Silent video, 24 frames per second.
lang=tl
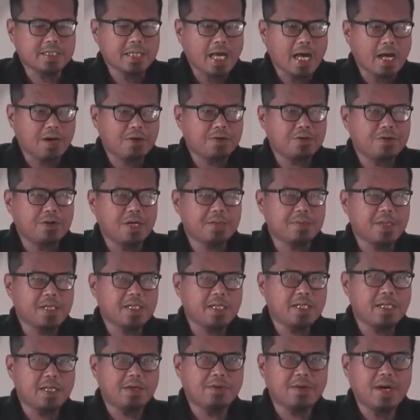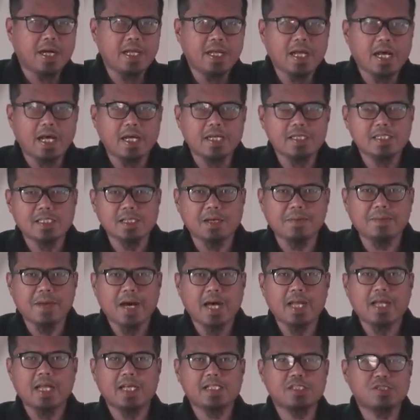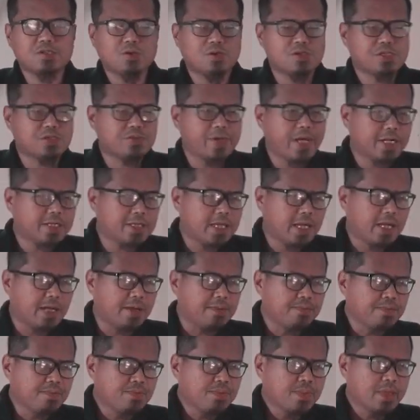tao ay maniniwala sa malas o swerte